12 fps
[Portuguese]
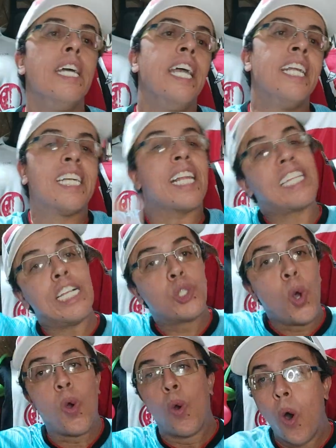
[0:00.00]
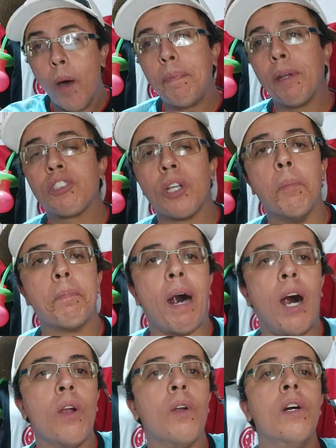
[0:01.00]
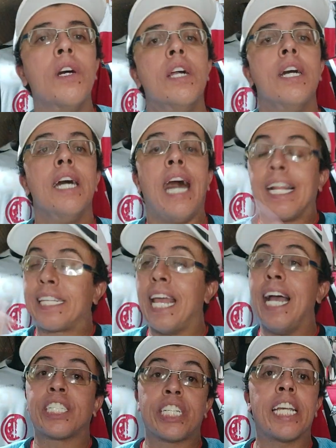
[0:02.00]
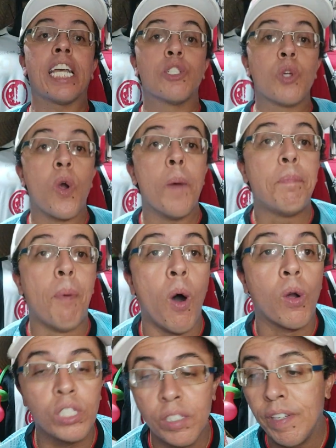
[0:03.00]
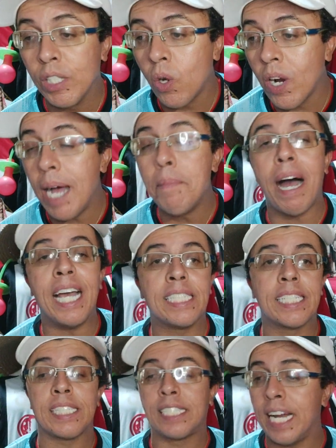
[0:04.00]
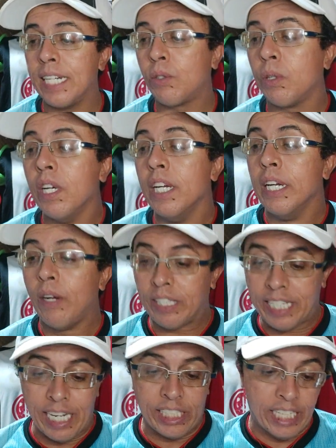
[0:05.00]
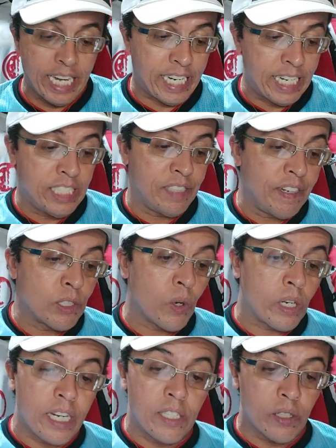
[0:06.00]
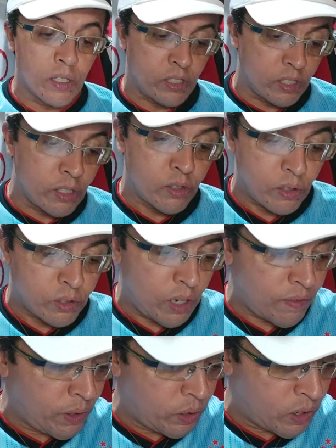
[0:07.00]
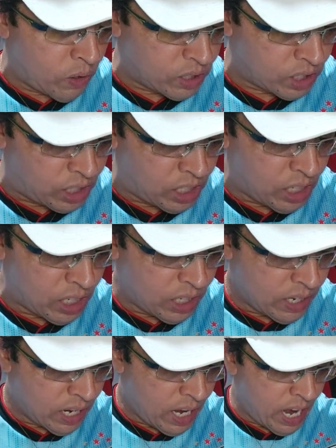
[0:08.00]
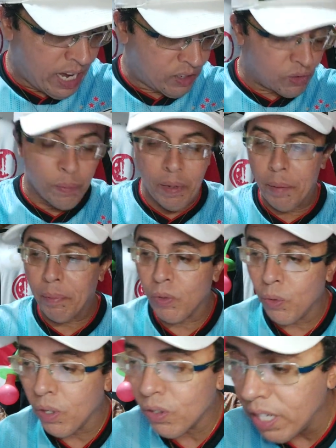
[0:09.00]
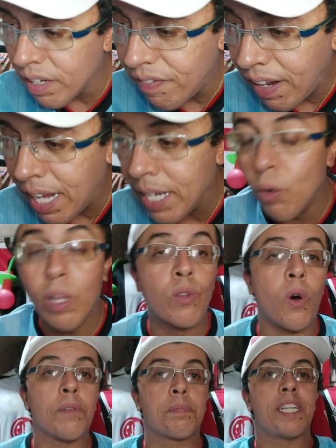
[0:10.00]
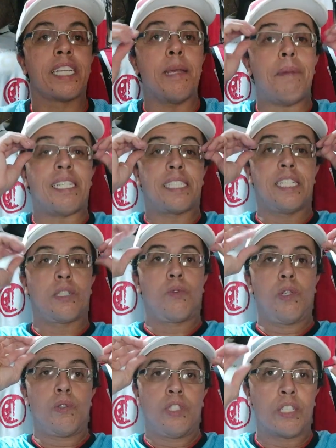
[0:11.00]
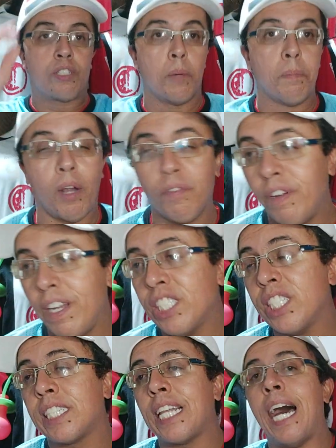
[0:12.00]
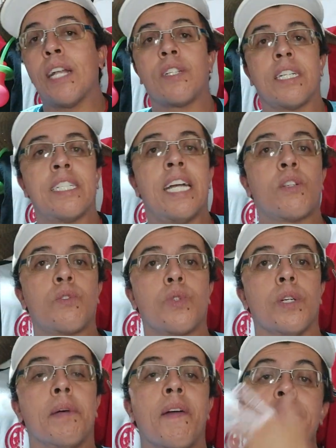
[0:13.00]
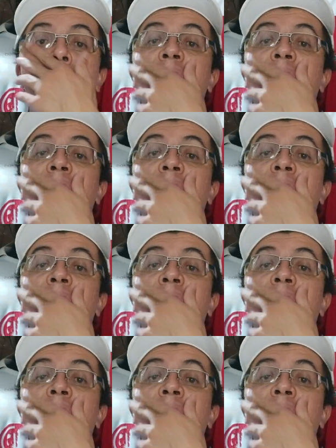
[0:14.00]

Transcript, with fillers: Ele até jogou pelo São Paulo. Até achei que ele jogou pouco, devia jogar mais, tá certo? Até achei que ele devia que ele devia, deixa eu só ver um negócio aqui. É isso mesmo, tudo que eu tenho que falar. Eu anoto que tem bastante coisa. O dia de São Paulo foi agitado, tá certo, turma?